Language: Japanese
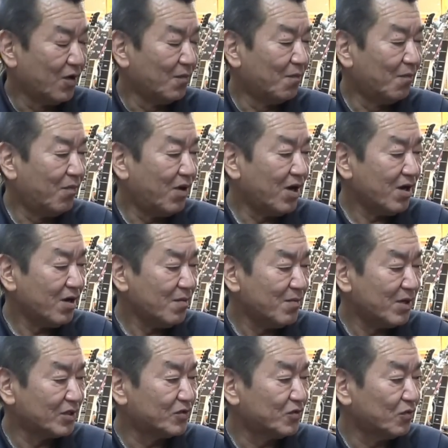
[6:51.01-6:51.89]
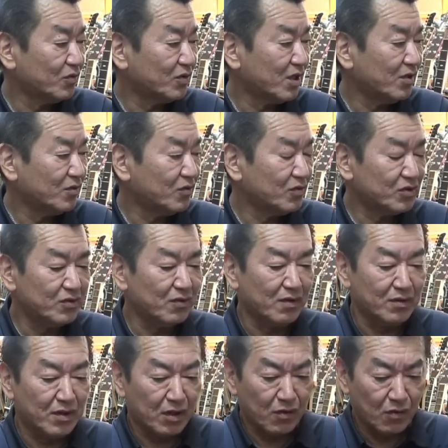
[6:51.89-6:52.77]
まあまあ状態として
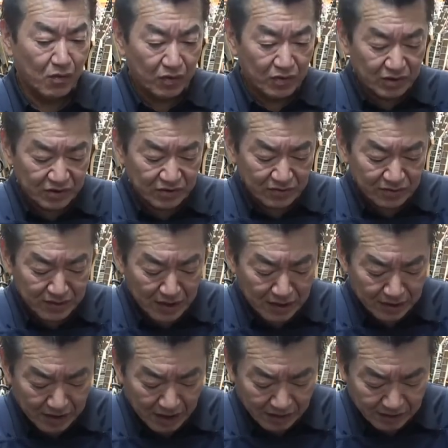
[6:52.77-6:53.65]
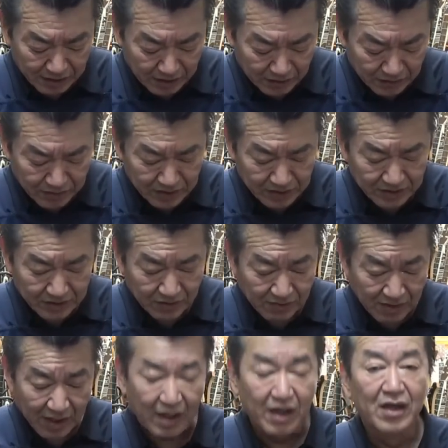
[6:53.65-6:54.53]
はね50年経ってるにして
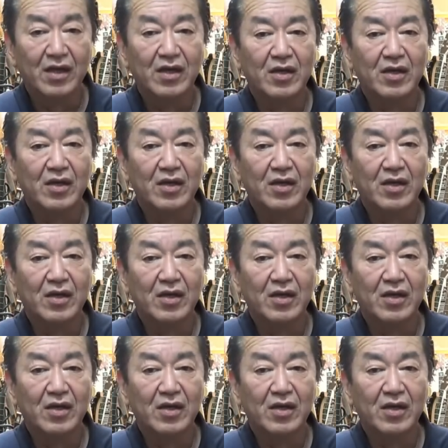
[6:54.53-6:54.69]
は